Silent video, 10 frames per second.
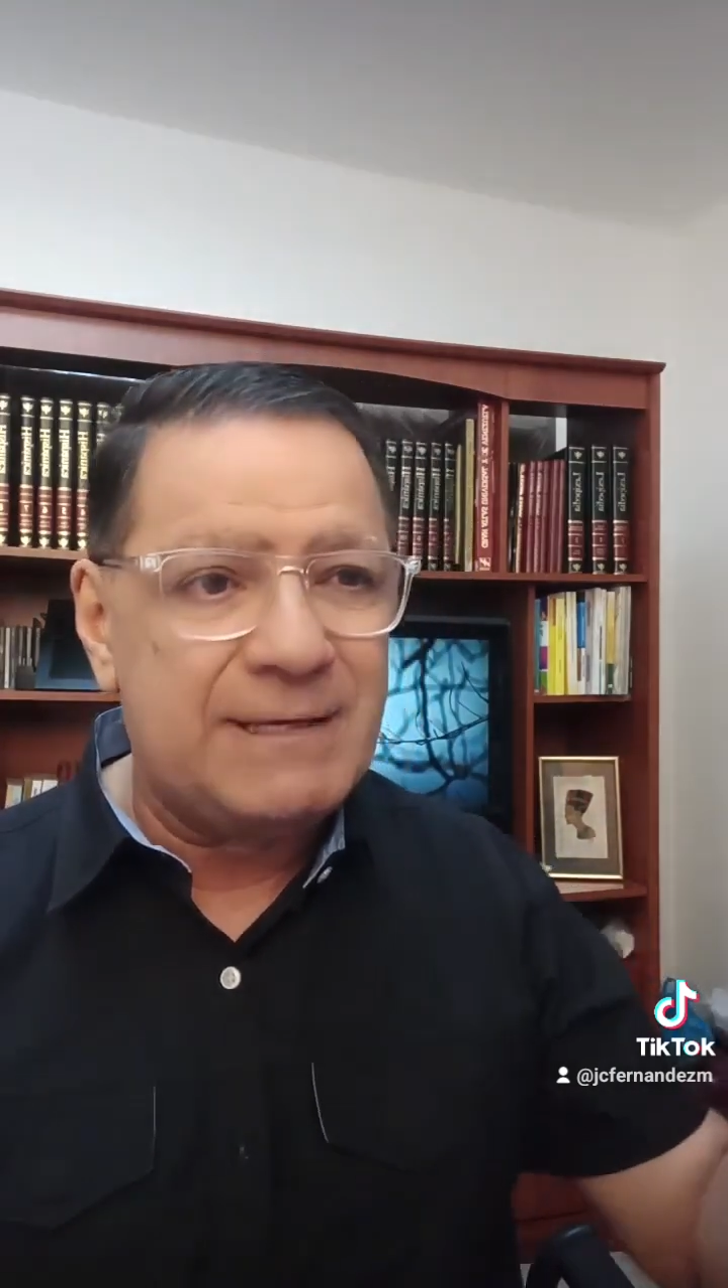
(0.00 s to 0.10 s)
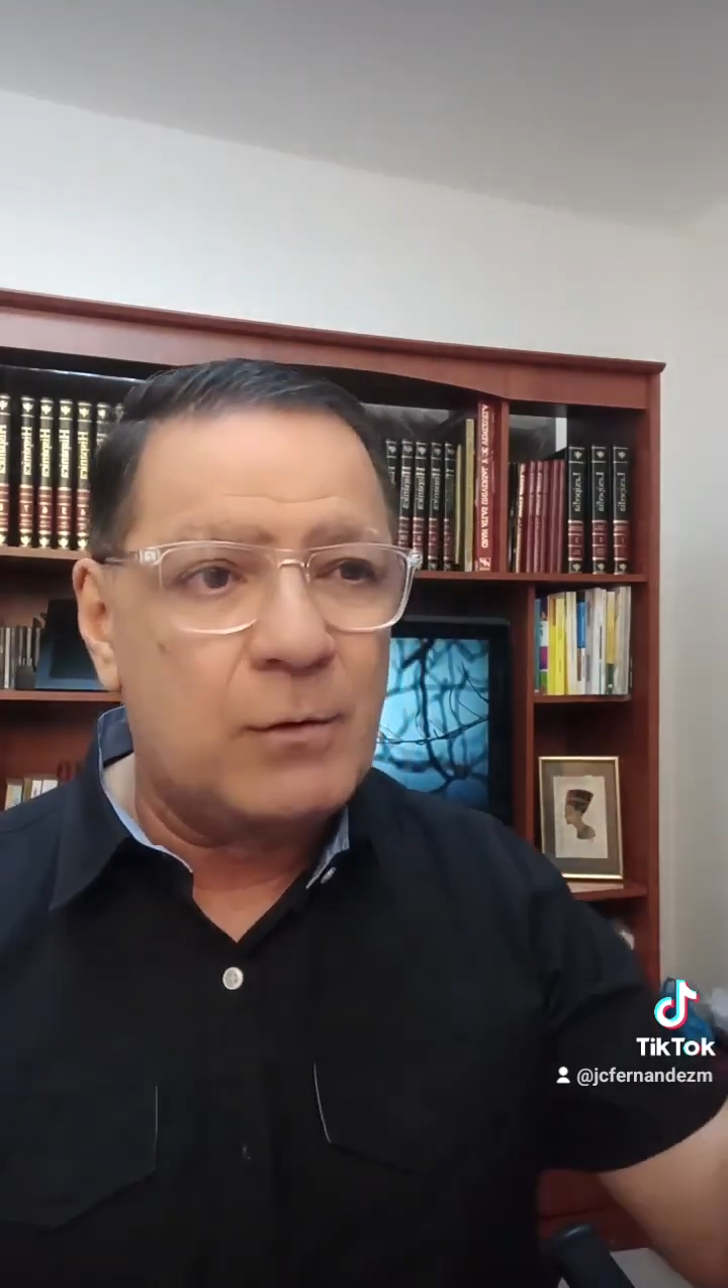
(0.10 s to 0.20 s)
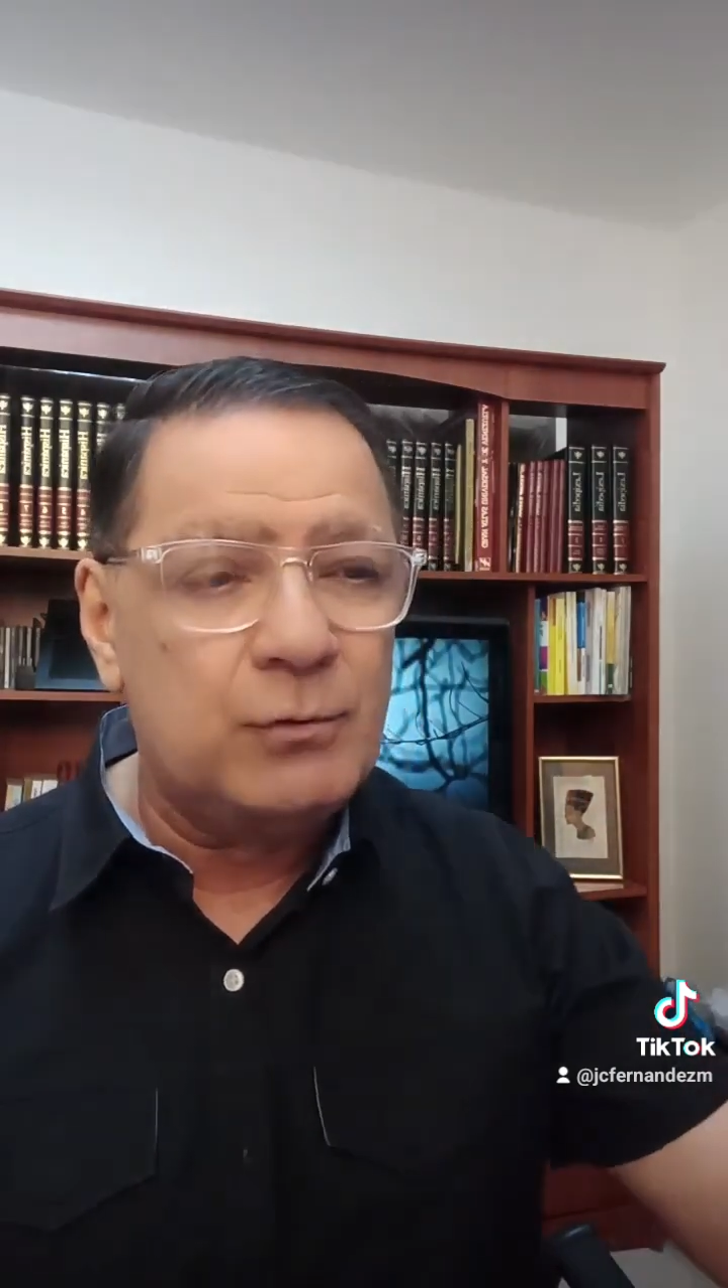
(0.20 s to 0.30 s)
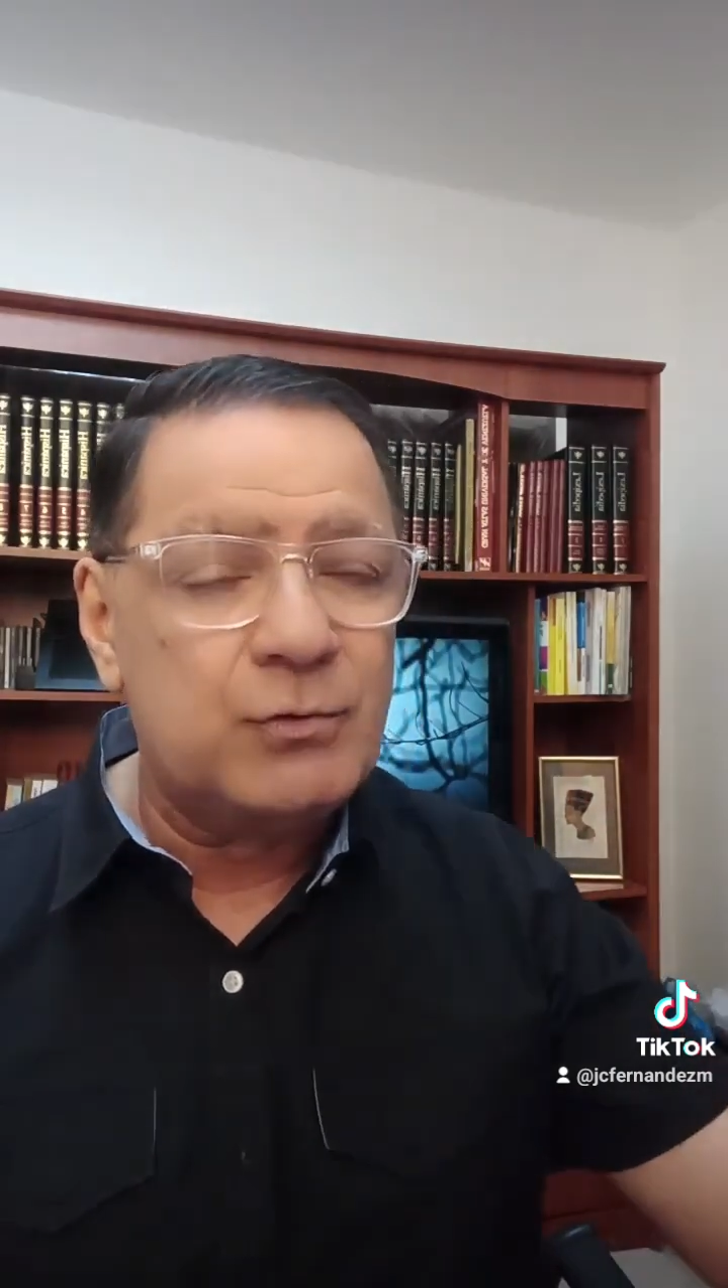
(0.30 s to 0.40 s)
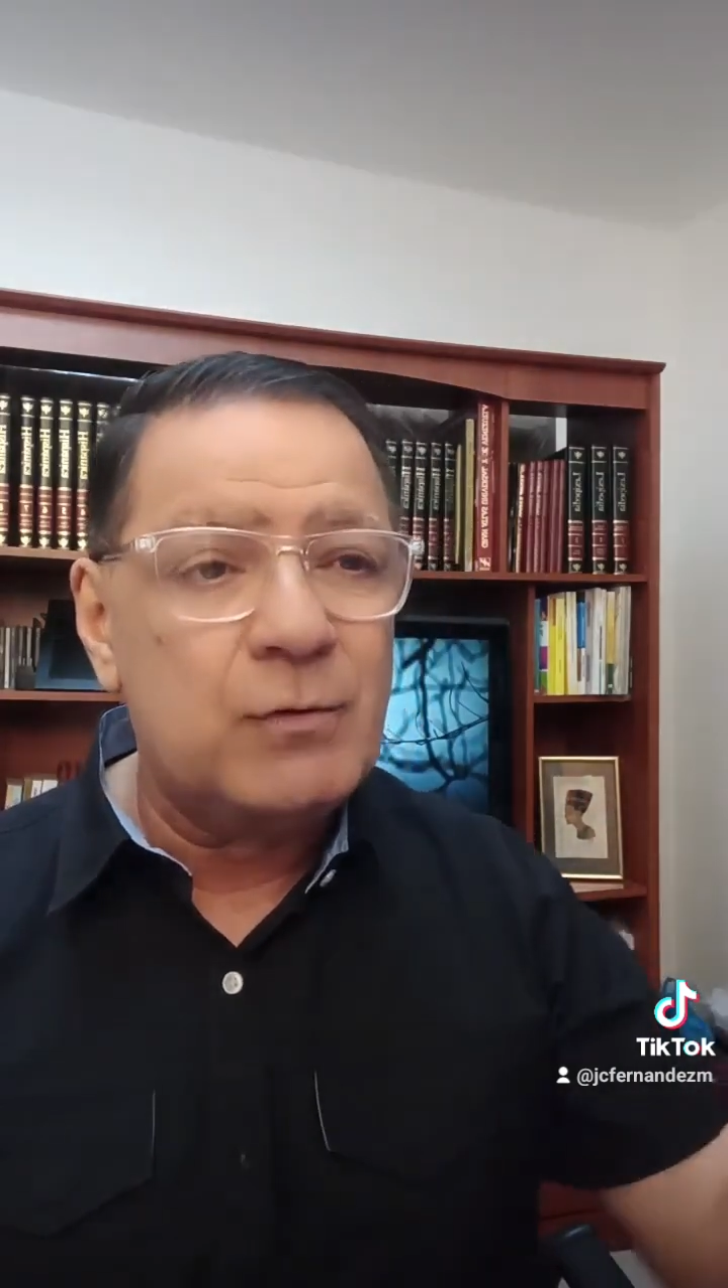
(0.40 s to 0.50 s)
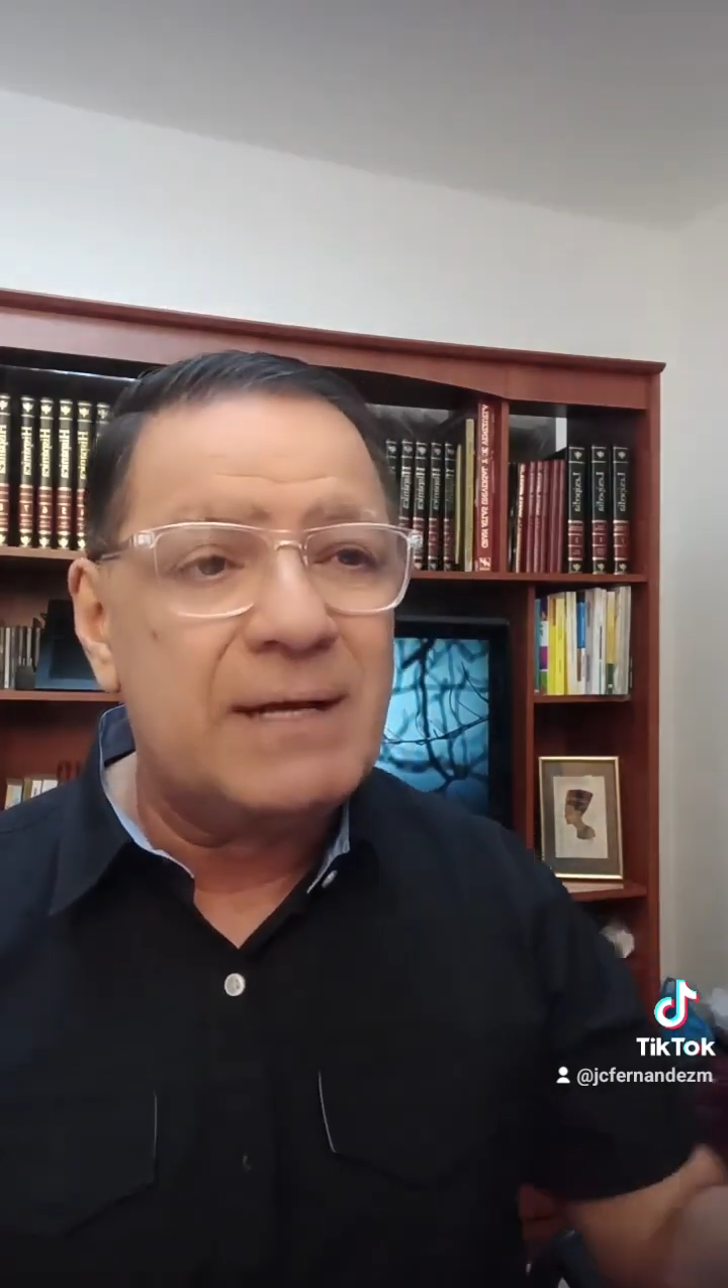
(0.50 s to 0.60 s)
según su